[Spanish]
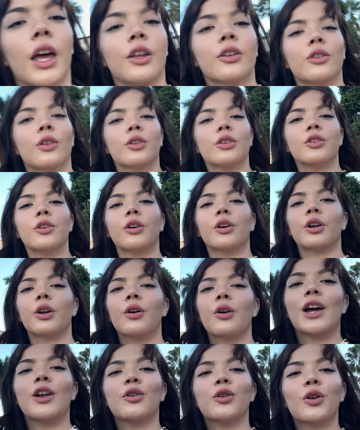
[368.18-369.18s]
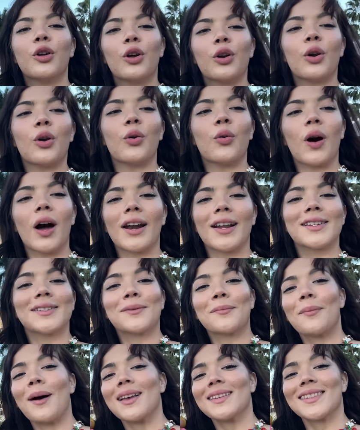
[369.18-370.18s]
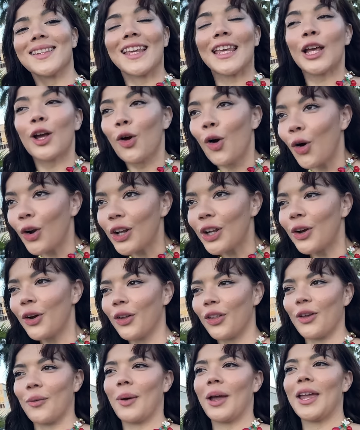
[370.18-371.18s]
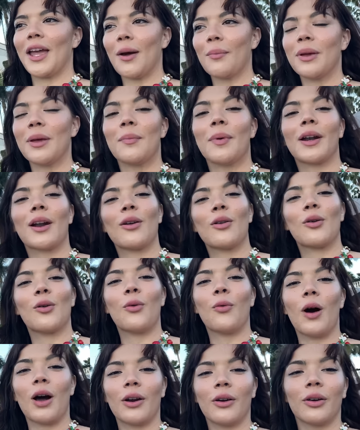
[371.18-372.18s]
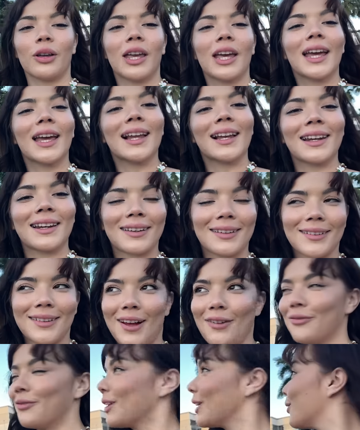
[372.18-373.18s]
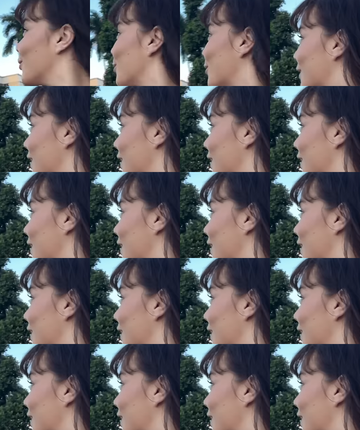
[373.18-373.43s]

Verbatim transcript: Estoy yo creo en uno de los lugares más icónicos de Miami para los cubanos y es el café o